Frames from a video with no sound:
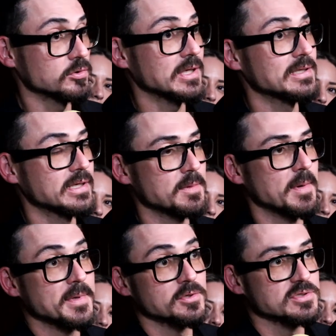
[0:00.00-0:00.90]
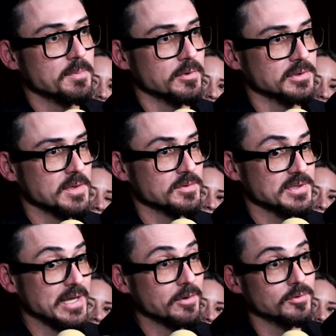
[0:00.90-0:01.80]
del total de equipamientos
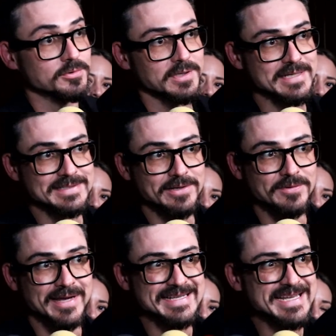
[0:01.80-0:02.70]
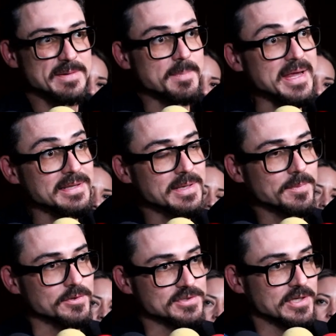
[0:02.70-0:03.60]
deportivos en contraste con casi el
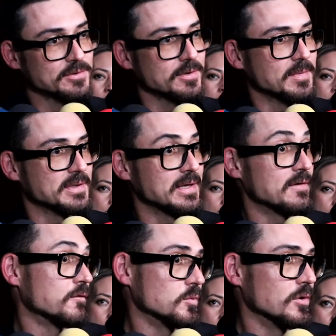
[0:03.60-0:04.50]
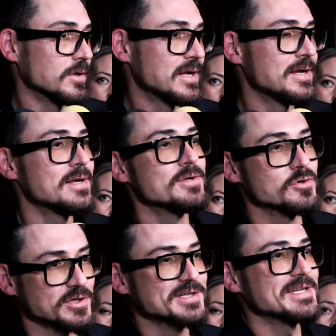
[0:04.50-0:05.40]
20% en materia de fútbol.
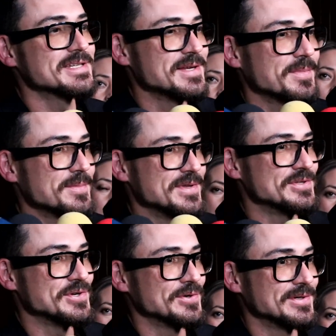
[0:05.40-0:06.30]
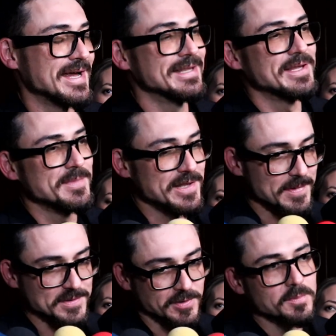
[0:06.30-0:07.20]
Yo sé que se hace siempre mención al tema del
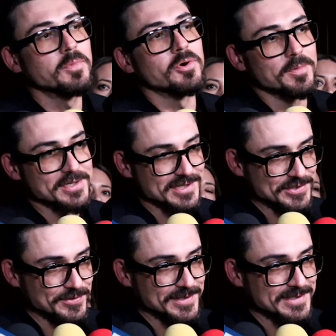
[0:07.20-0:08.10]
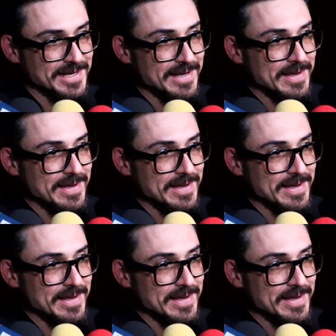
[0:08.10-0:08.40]
béisbol por obvias razones,